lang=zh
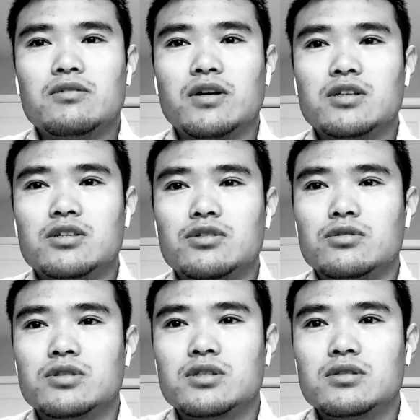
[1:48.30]
凡是
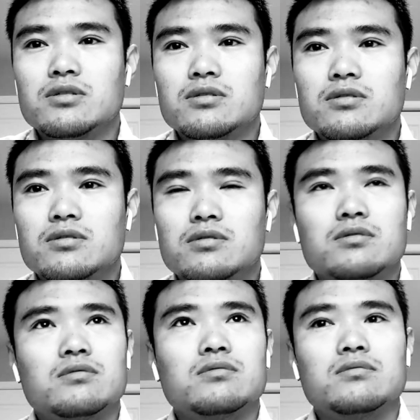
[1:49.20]
有
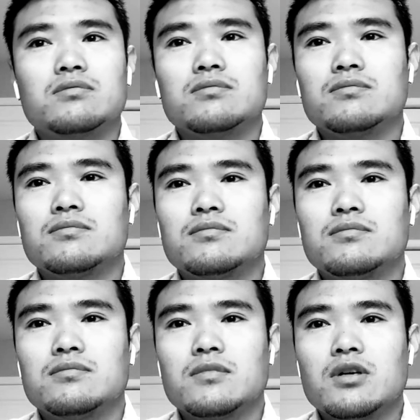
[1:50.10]
嗯
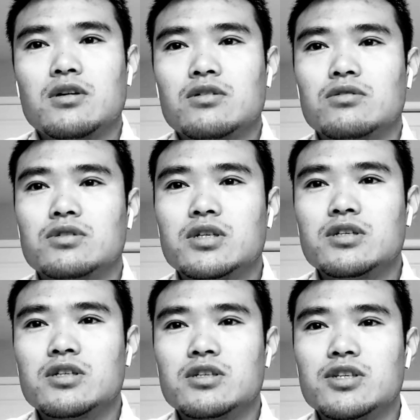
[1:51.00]
有
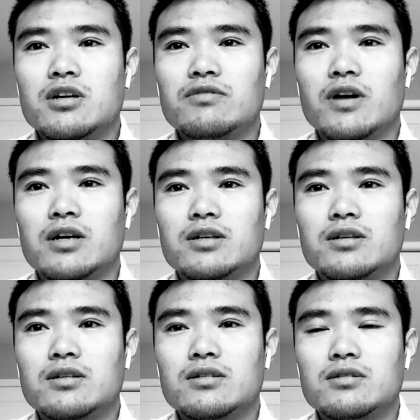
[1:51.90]
真实想法
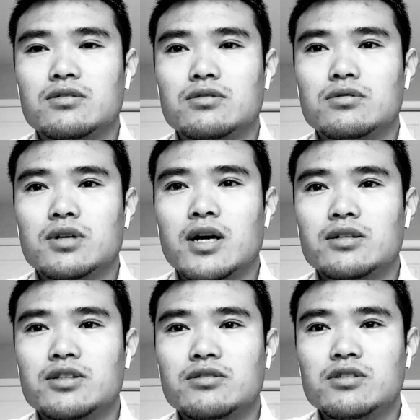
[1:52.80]
的，有
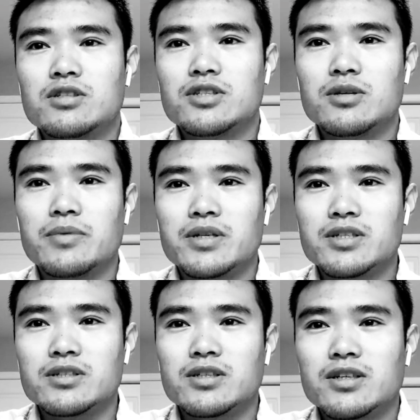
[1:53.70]
看清世界本
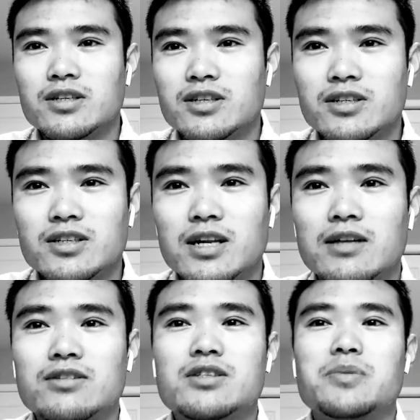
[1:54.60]
质的人，可以来
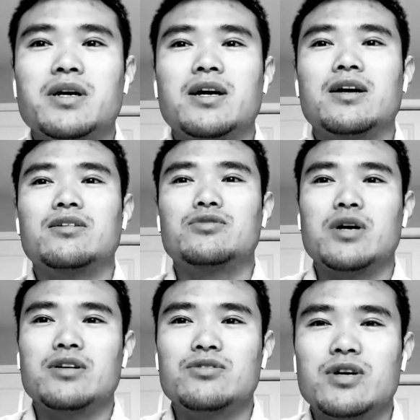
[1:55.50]
到这边来
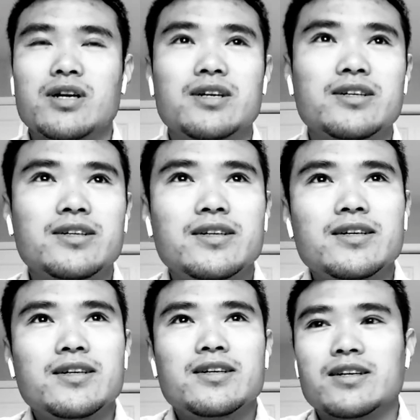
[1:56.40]
转一转。
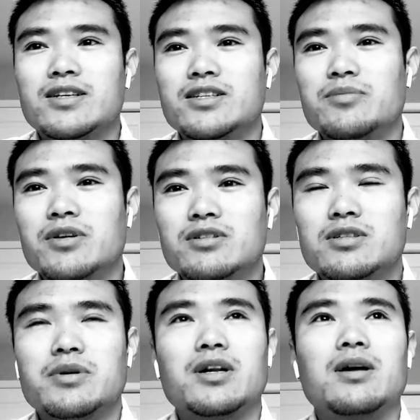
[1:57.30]
可以移民到
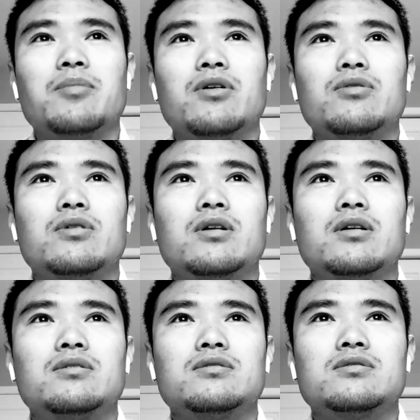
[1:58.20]
这边来，包
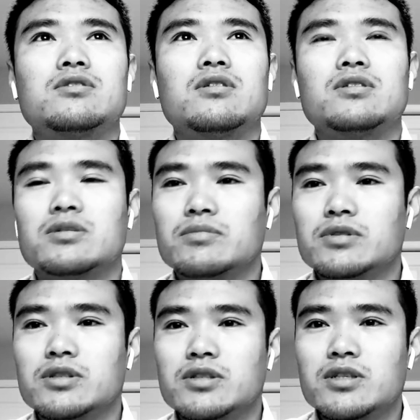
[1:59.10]
括你知道什么
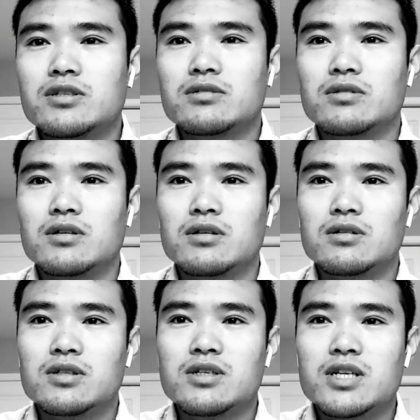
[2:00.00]
是真正
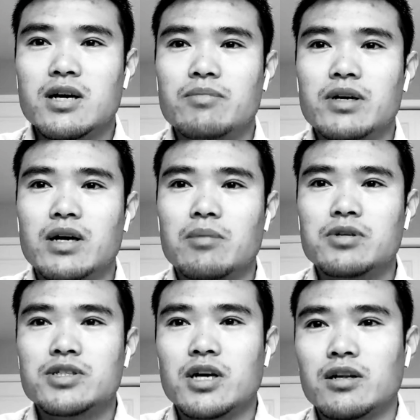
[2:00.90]
的真善美，而不
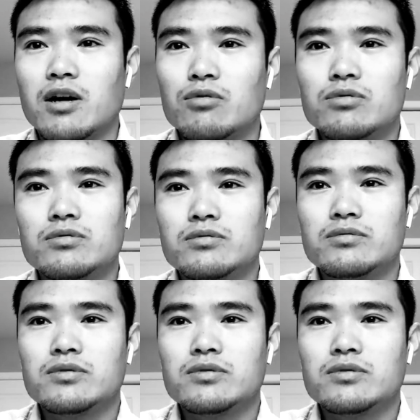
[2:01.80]
是假大空，